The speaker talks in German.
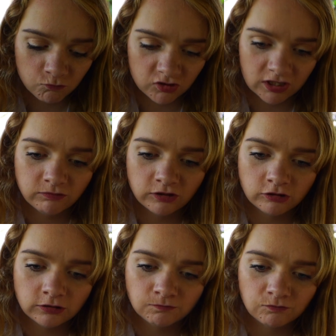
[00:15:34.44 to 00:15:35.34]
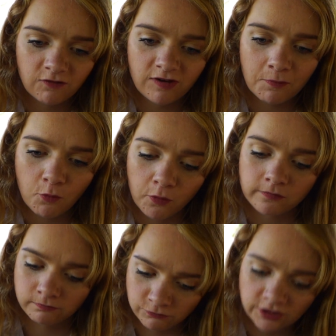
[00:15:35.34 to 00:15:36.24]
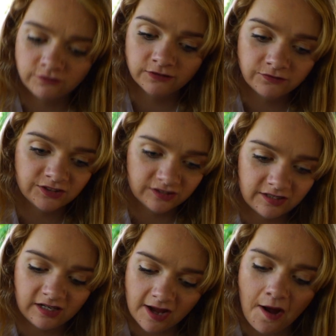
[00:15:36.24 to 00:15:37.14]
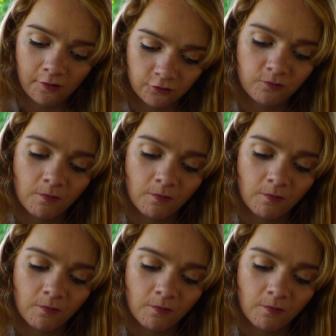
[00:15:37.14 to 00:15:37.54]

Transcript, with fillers: Sandwich und der Flammkuchen. Sieht auf jeden Fall sehr, sehr lecker aus.